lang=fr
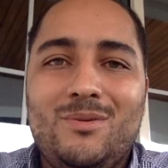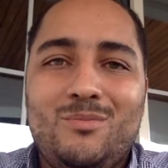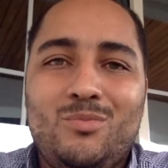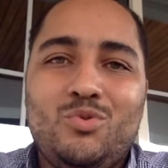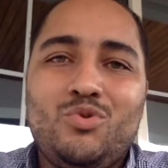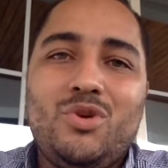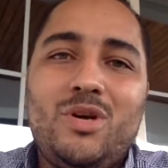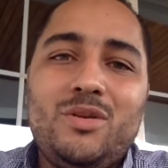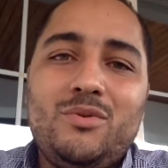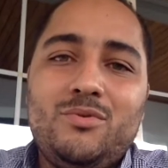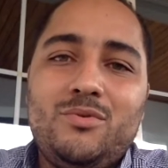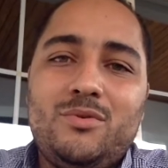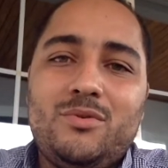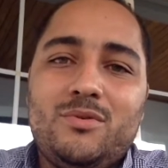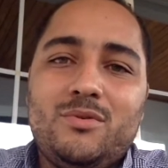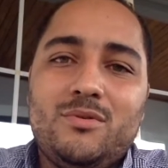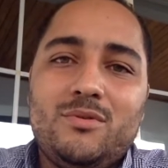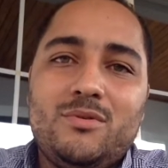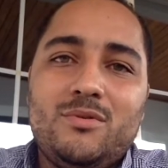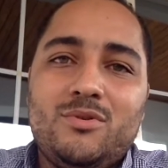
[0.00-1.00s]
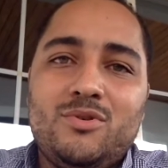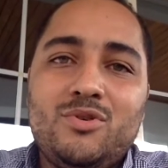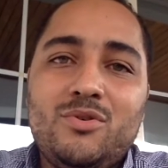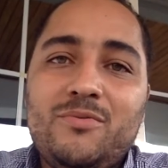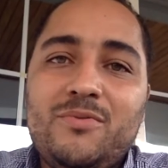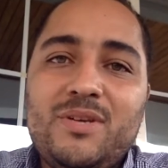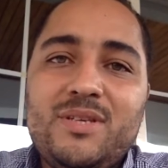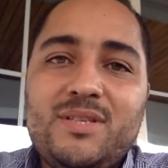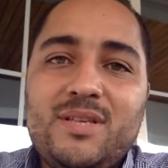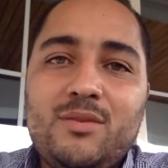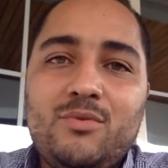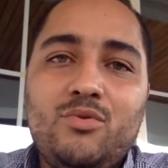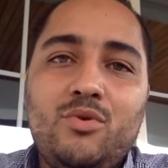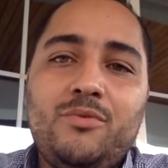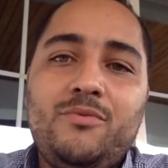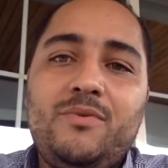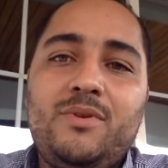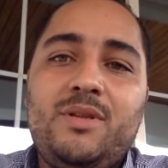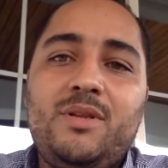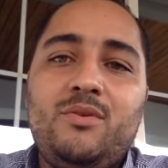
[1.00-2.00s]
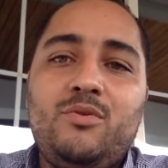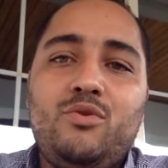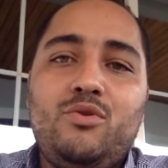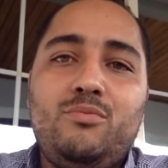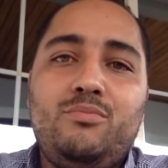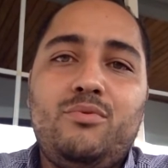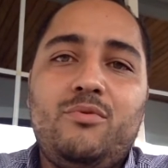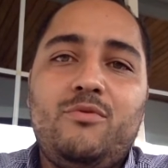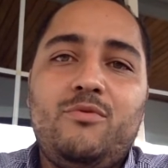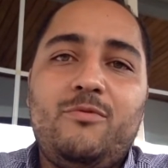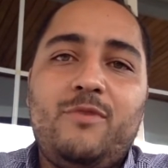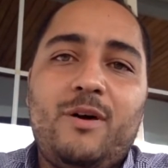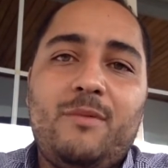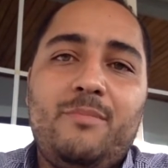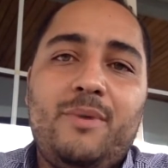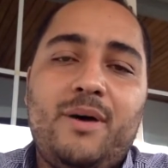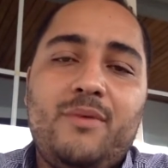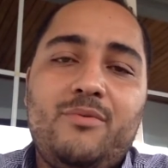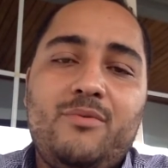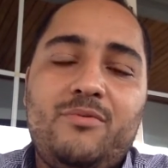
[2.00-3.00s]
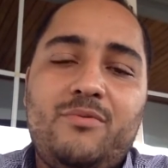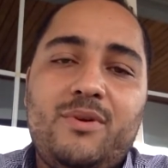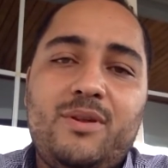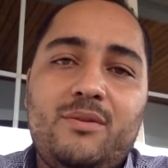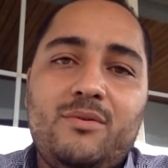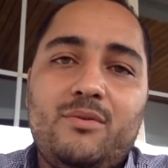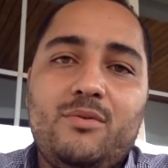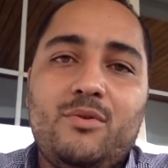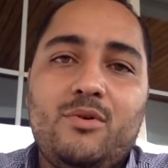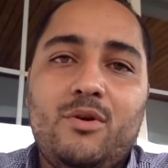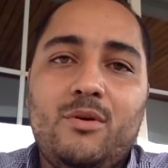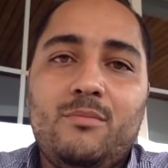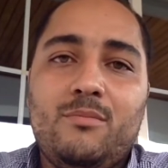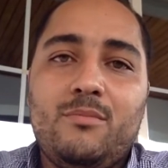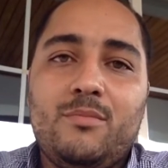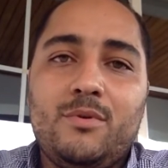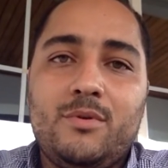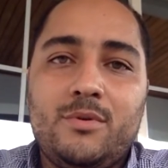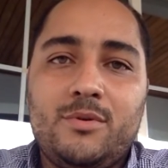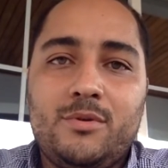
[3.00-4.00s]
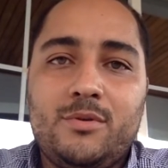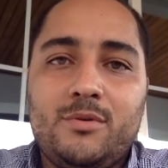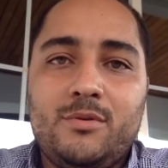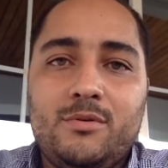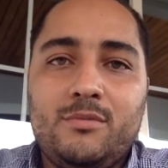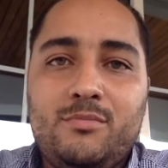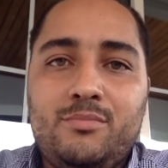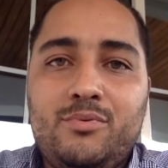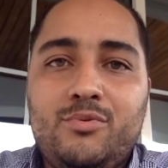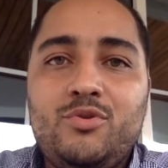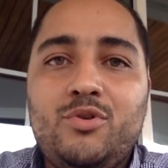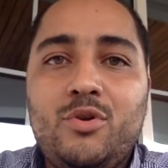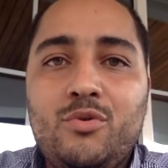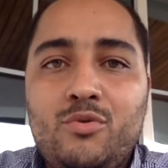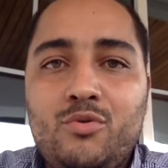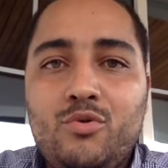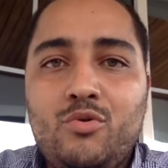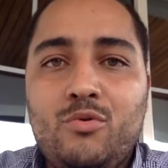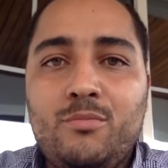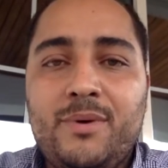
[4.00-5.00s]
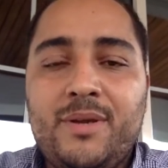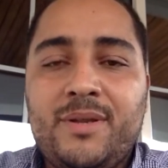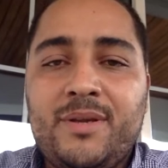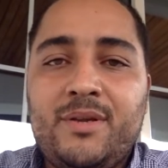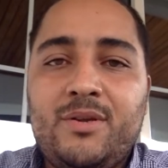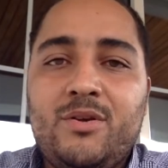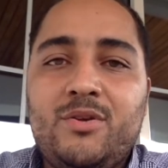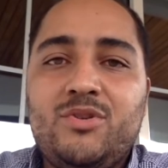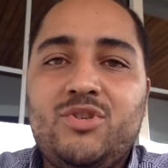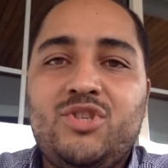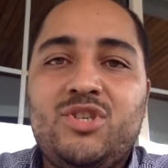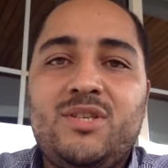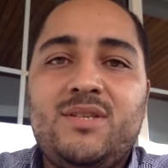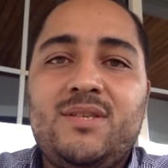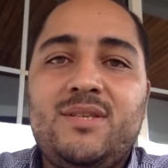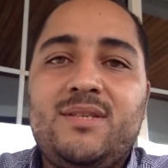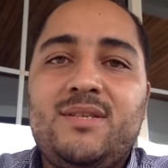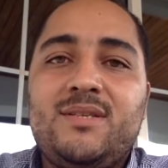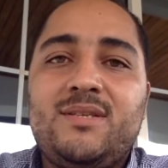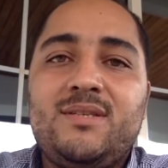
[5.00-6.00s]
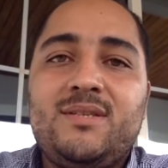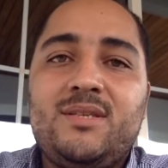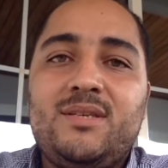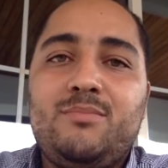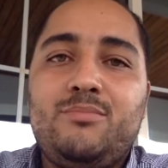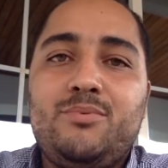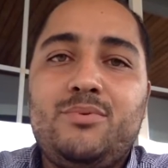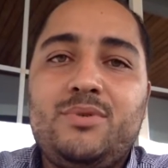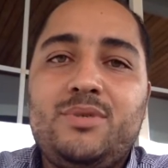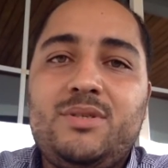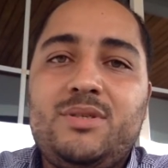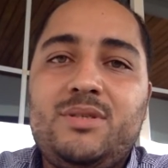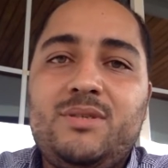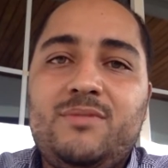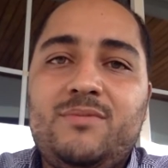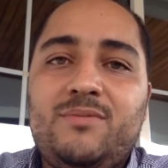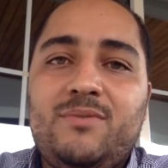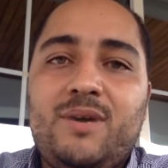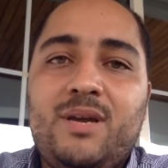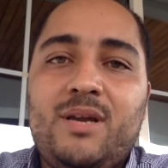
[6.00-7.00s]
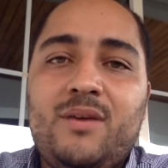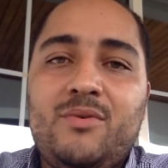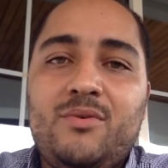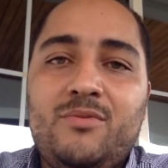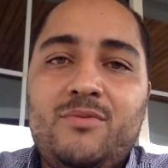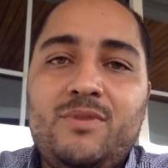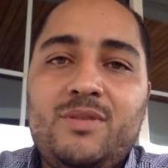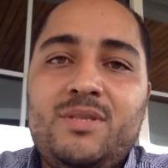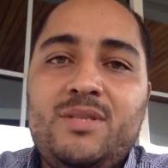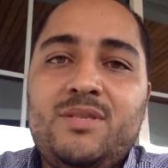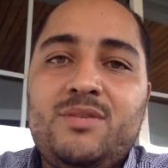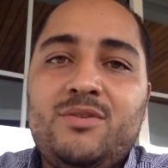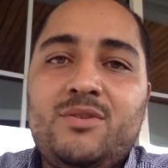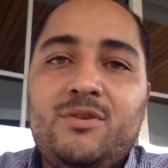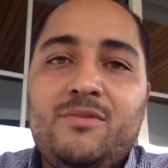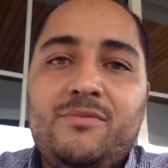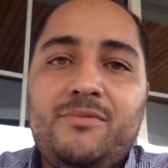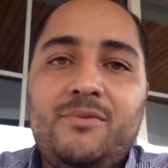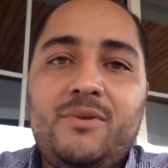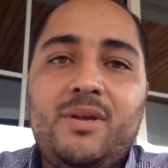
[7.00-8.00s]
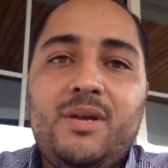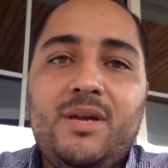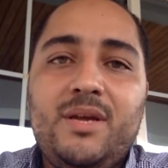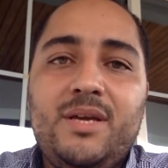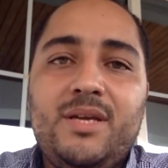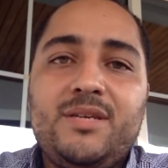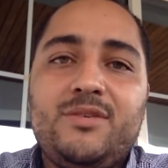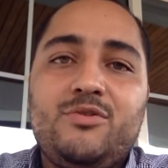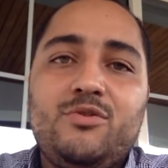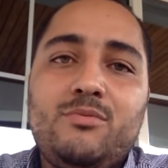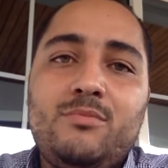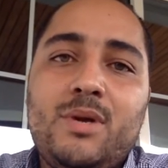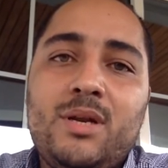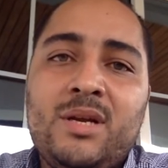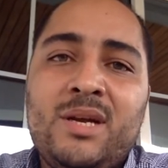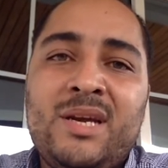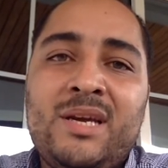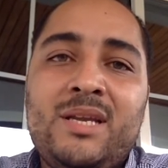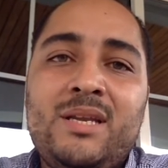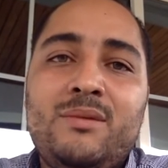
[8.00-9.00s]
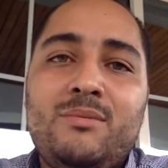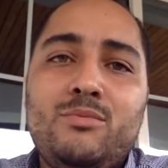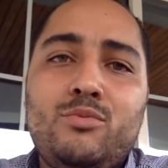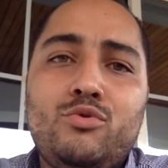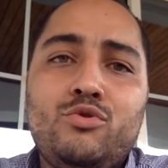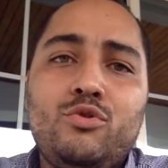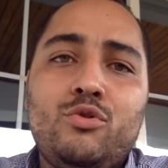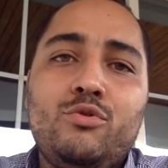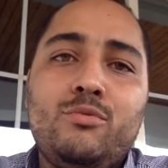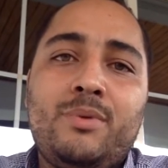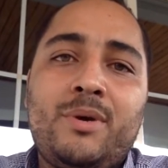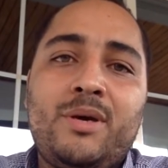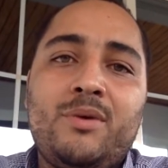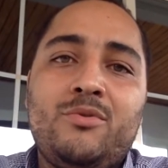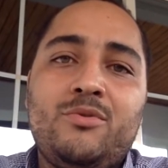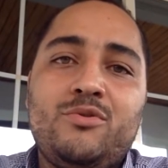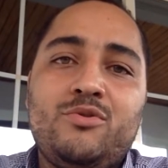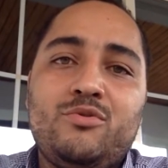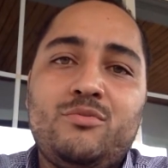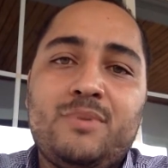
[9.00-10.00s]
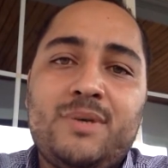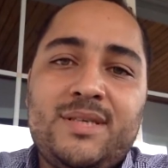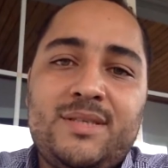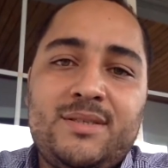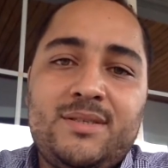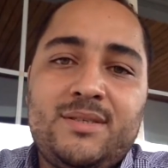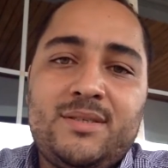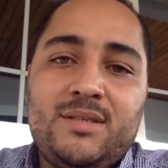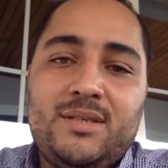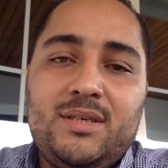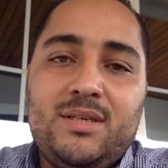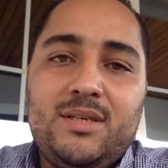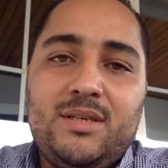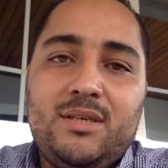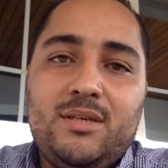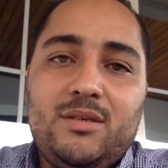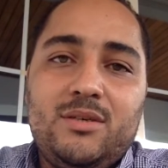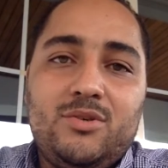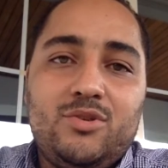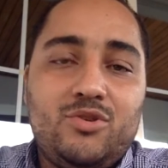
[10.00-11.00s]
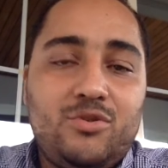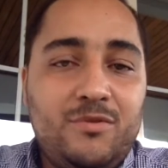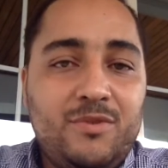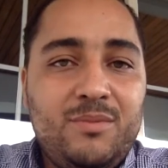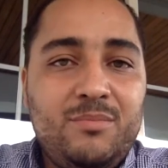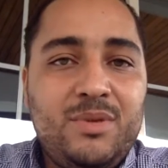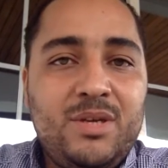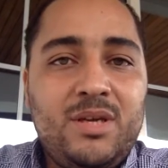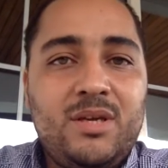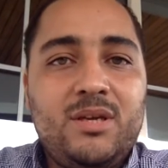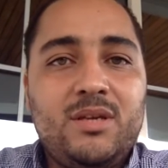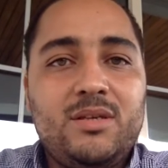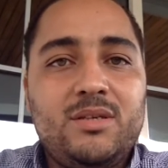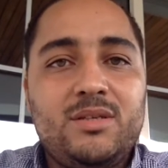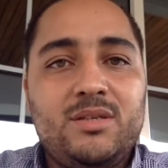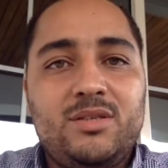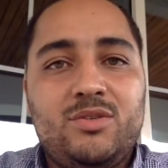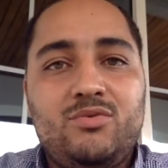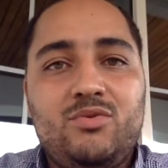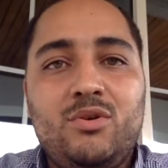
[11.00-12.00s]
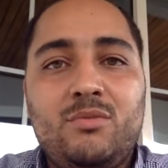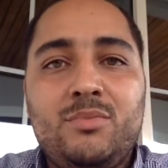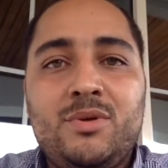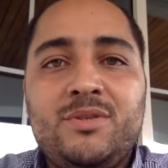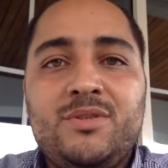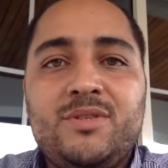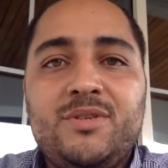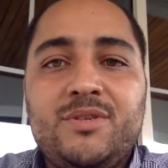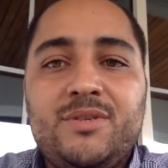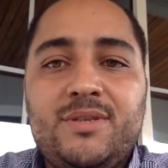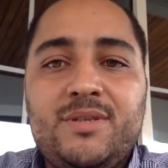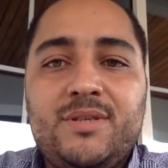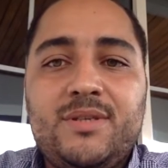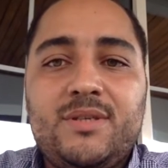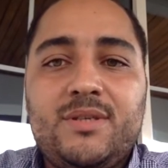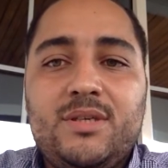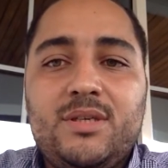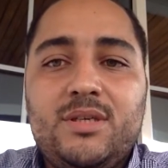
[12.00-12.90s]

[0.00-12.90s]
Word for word: Bonjour à tous. Je fais cette courte vidéo pour vous faire part du fait que, comme euh, plusieurs de nos compatriotes, j'ai été testé positif à la Covid-19, et ce malgré les mesures de précaution prises. Je vais bien et suis en bonne santé.